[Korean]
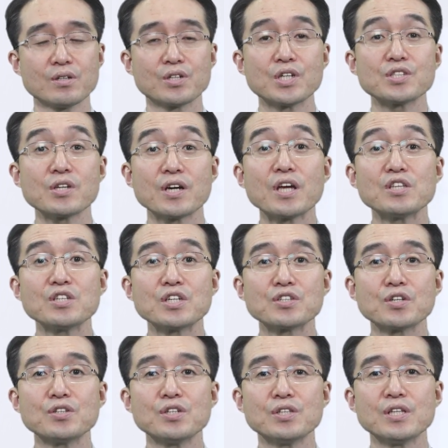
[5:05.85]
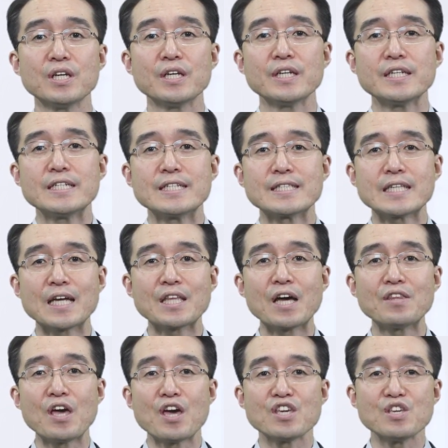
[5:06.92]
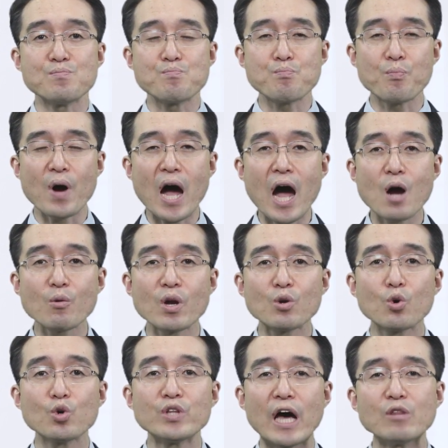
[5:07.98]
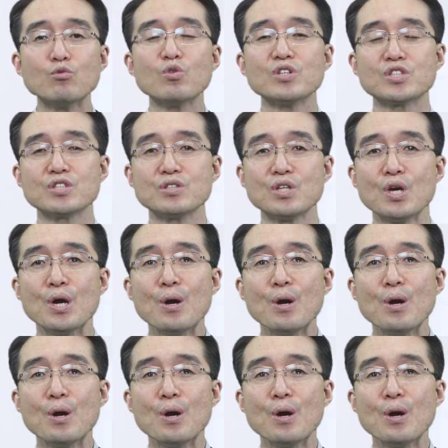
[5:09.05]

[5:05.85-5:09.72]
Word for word: 그래서 하나님께서는 사단의 이 파괴로 나누어진